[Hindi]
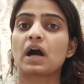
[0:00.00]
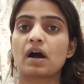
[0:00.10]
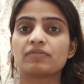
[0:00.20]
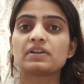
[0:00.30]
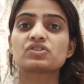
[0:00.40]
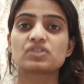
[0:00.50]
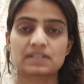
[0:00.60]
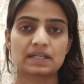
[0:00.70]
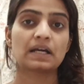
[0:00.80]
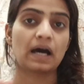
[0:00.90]
आपको
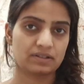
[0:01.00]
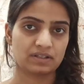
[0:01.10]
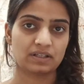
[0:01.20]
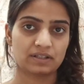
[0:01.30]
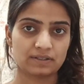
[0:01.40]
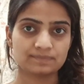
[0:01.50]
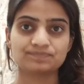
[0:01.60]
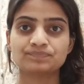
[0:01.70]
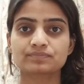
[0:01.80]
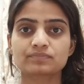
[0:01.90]
काफ़ी चीज़ें याद
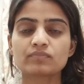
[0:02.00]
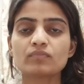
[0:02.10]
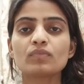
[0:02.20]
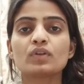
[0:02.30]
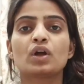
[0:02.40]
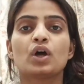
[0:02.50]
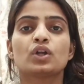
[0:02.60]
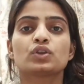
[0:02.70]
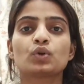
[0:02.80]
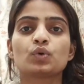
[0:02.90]
रहेंगी
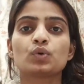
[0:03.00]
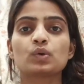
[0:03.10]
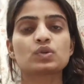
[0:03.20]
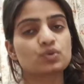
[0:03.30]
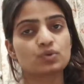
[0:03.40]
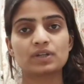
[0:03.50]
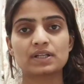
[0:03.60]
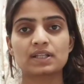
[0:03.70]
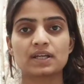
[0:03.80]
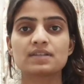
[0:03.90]
तो
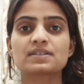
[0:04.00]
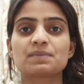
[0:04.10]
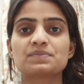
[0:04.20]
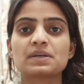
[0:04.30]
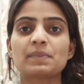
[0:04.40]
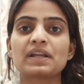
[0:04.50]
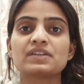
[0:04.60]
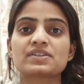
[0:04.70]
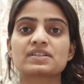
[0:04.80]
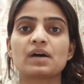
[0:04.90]
शुरू करते हैं
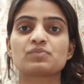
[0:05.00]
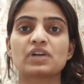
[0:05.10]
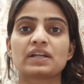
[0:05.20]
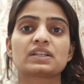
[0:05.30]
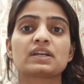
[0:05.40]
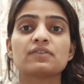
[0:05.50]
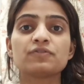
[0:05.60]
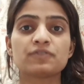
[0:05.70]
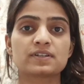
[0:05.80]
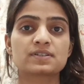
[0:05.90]
सबसे पहले जैसा आप
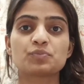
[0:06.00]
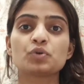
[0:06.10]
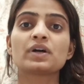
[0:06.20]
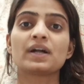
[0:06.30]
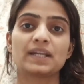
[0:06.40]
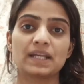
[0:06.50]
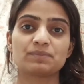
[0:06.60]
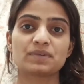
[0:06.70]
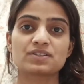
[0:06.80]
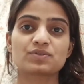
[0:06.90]
जानते हैं फर्स्ट बुक
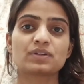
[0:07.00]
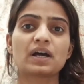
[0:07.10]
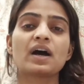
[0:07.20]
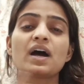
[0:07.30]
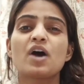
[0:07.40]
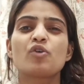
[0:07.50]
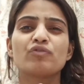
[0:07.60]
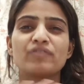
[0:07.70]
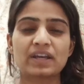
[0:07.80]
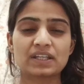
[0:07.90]
नेमराज सुंडा
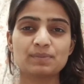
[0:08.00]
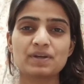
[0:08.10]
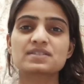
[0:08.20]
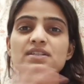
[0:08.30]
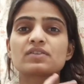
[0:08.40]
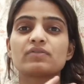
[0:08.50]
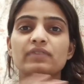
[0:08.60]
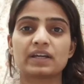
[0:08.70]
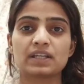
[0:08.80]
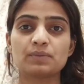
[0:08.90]
वेरी
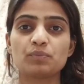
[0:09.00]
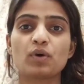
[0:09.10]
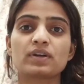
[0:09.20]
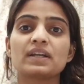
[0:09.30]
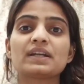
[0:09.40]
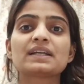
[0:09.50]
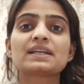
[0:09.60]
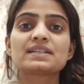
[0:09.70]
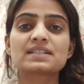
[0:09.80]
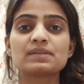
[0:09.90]
बेसिक वेरी
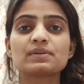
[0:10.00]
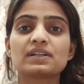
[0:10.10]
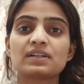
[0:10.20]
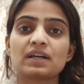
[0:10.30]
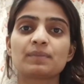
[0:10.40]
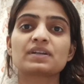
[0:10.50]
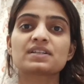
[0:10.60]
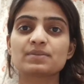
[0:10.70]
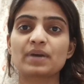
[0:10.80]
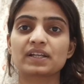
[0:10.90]
इंपॉर्टेंट किसी भी
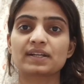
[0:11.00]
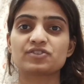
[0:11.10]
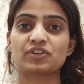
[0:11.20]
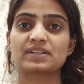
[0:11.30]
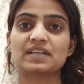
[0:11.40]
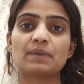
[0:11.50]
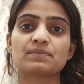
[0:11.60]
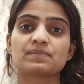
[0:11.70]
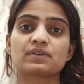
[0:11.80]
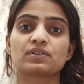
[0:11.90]
इंडिया में किसी भी एग्रीकल्चर
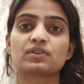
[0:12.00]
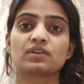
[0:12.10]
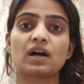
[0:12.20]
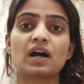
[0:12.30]
एग्ज़ाम